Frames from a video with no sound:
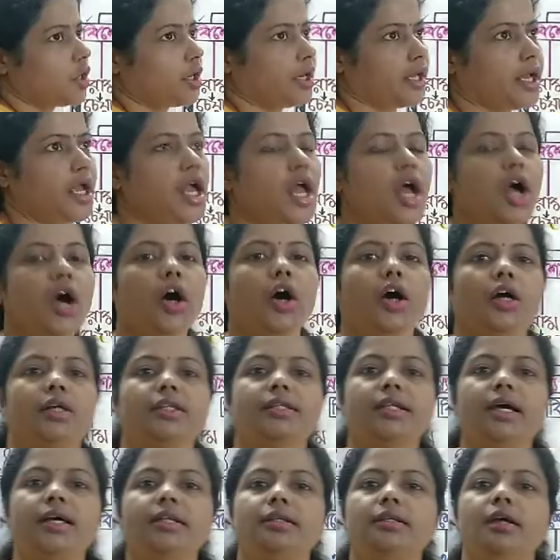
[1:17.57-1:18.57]
করে
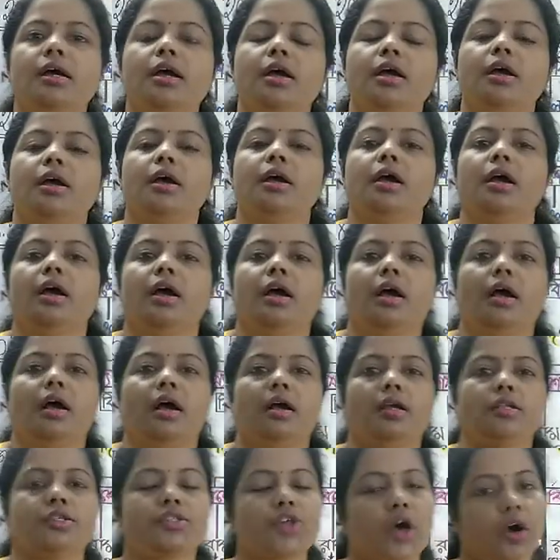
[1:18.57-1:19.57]
অর্থাৎ
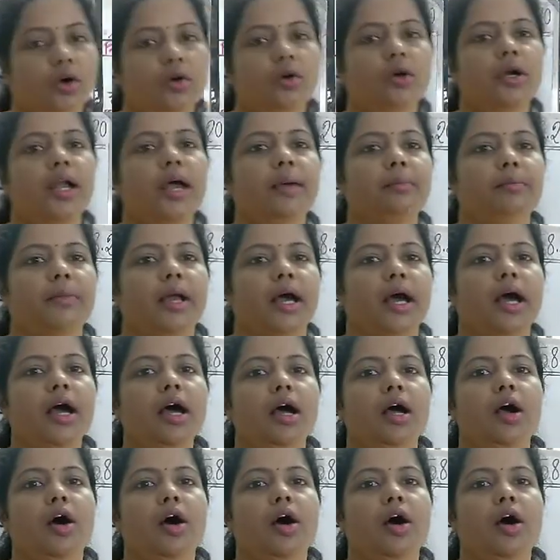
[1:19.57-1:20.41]
যখন আমরা